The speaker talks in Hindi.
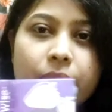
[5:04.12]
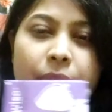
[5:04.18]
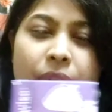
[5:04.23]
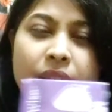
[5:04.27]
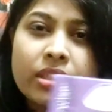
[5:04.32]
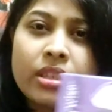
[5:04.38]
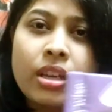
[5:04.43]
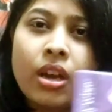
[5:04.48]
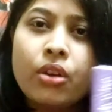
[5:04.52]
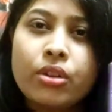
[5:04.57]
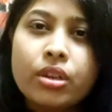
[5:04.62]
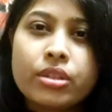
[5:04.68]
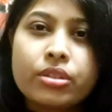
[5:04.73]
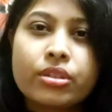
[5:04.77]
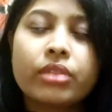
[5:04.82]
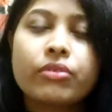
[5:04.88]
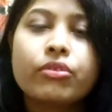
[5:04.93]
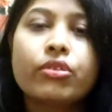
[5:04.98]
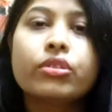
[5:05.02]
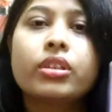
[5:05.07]
मैं इसका
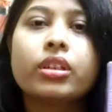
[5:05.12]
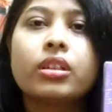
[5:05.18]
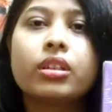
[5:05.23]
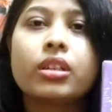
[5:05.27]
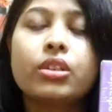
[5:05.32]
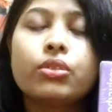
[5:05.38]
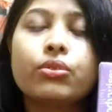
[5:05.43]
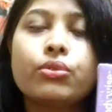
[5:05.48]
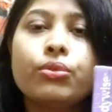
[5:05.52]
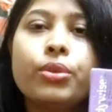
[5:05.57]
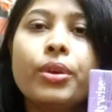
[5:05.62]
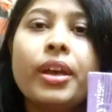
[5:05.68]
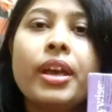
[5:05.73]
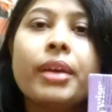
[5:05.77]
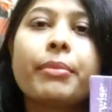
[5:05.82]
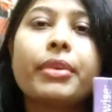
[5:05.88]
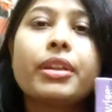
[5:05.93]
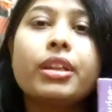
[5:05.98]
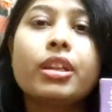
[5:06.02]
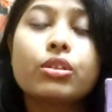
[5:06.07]
ऑनेस्ट रिव्यू कर रही हूँ
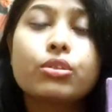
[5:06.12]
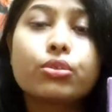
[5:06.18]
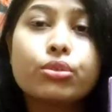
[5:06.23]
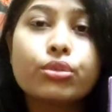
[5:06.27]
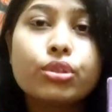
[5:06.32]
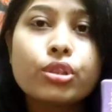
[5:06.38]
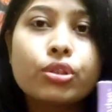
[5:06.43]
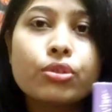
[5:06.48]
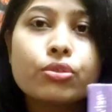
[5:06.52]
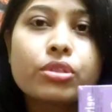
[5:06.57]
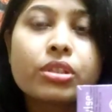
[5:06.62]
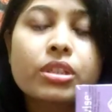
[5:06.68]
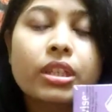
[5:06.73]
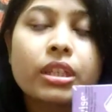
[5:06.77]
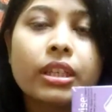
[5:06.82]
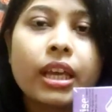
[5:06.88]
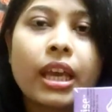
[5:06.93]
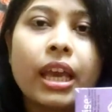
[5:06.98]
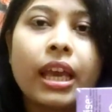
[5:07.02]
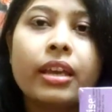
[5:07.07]
मैंने खुद यूज़
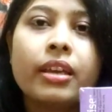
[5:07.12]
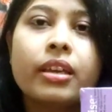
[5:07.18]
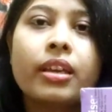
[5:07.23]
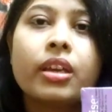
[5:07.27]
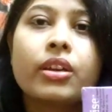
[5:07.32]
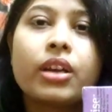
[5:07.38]
किया है